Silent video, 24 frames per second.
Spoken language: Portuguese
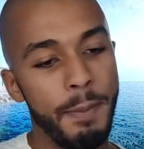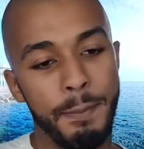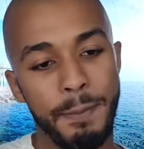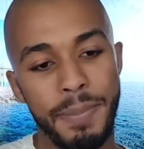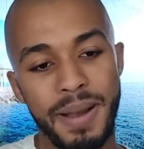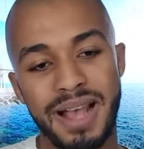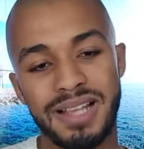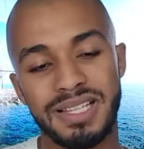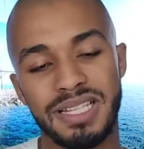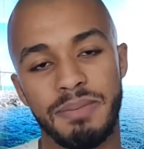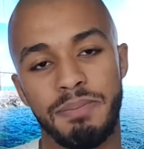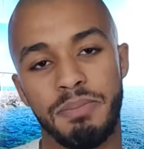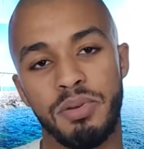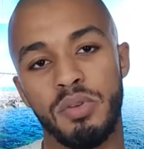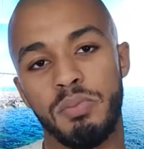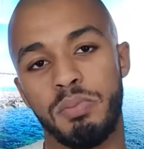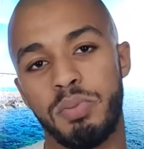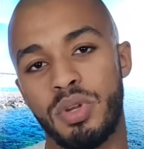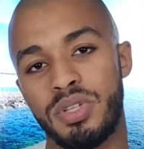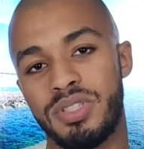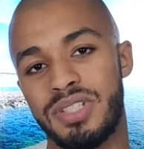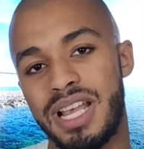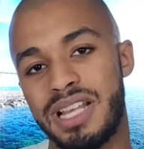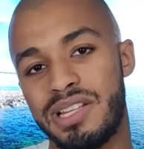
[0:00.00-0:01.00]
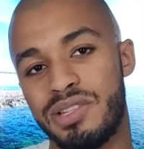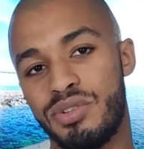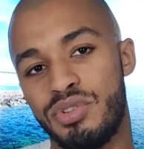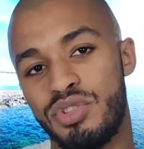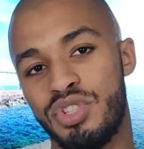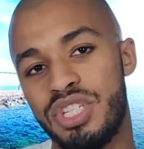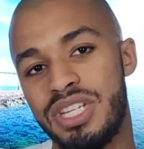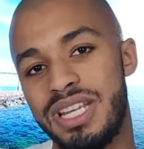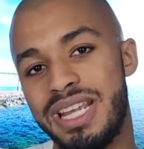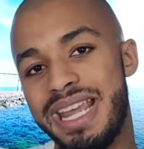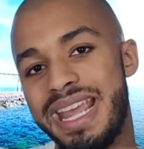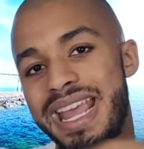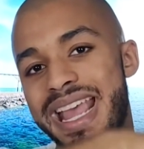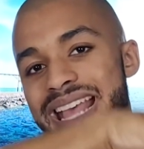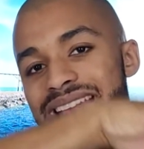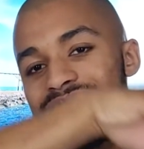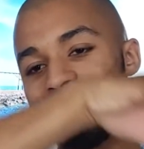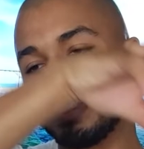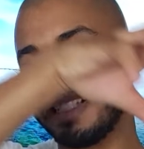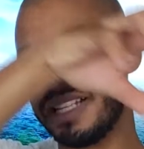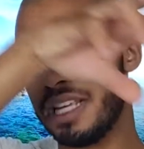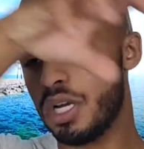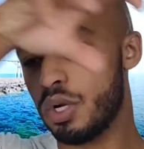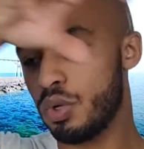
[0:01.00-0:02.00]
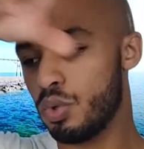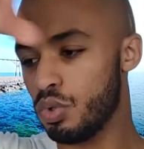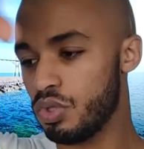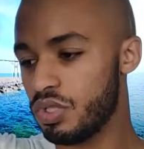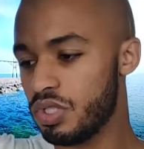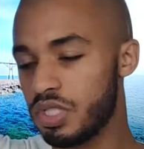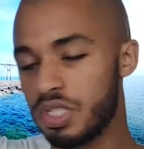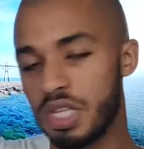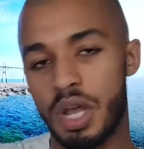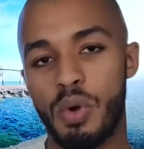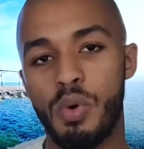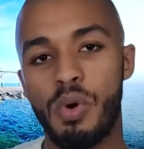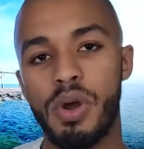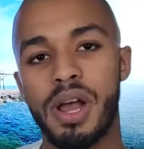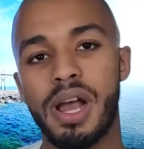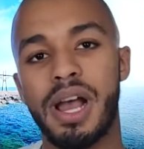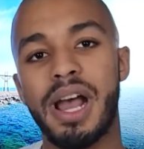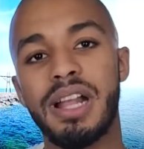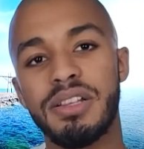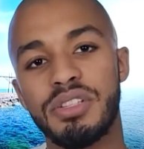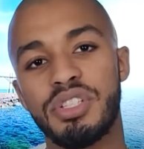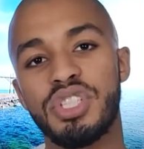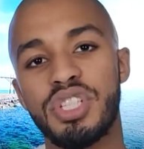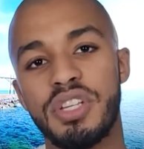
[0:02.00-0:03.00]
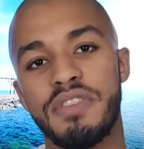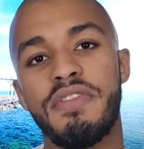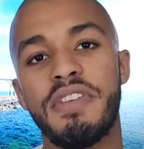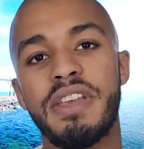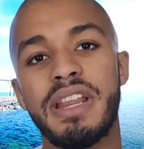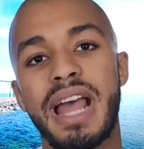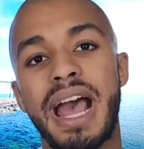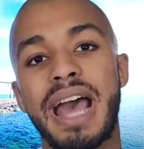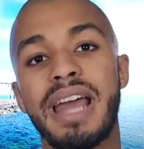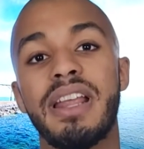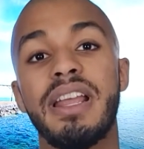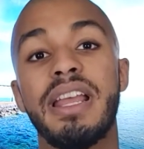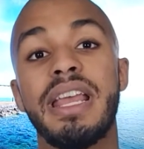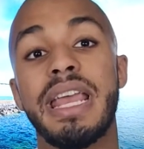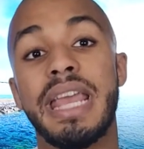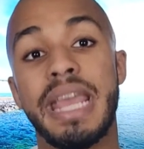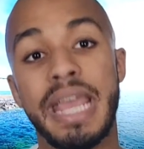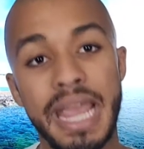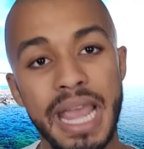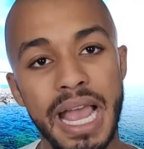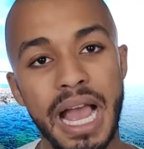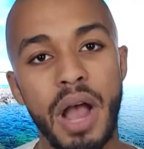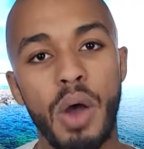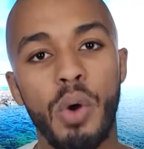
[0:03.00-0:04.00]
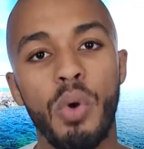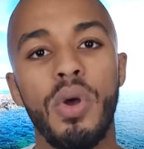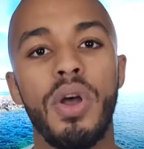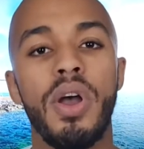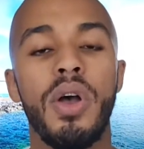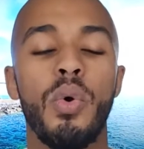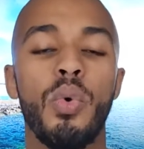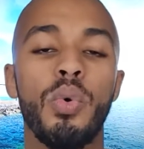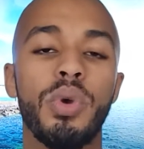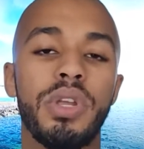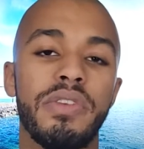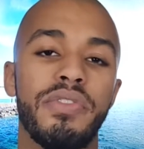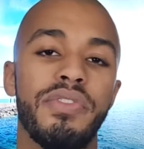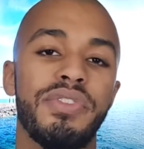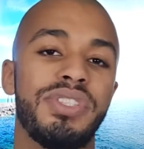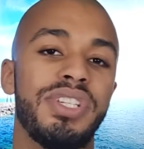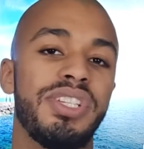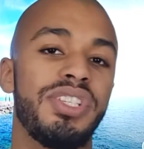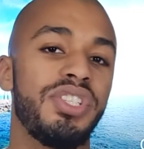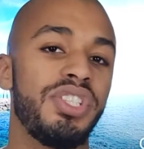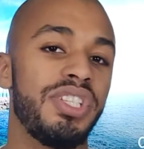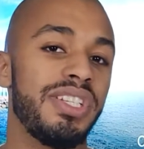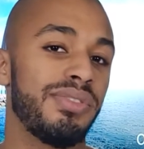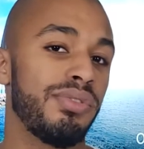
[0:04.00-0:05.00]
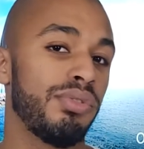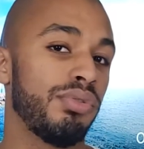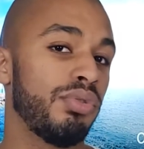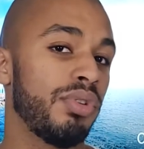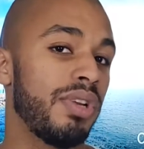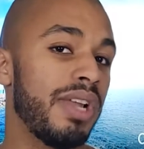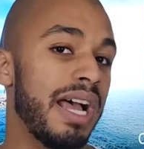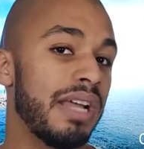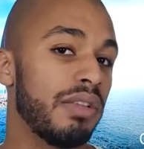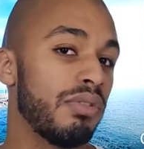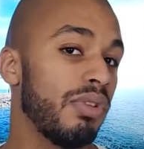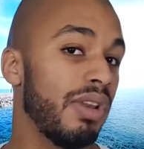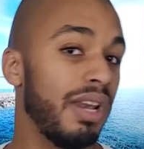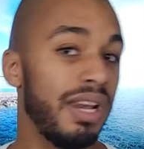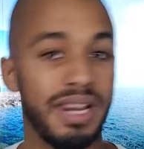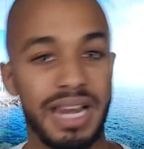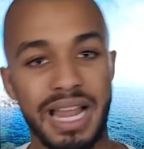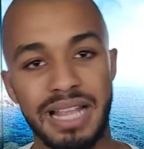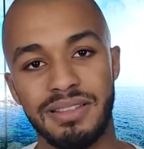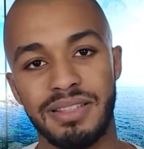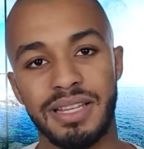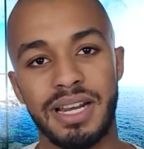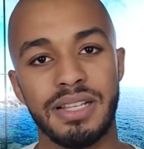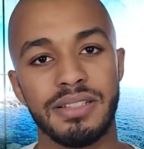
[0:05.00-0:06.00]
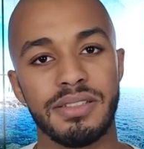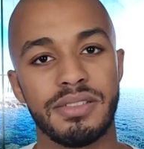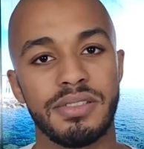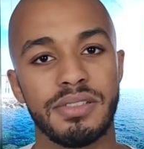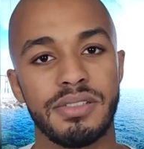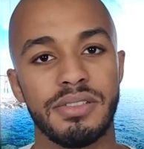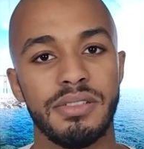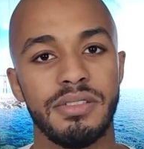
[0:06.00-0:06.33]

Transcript: passa por um processo de execução antes de virar real o que vocês tinham estruturado lá atrás.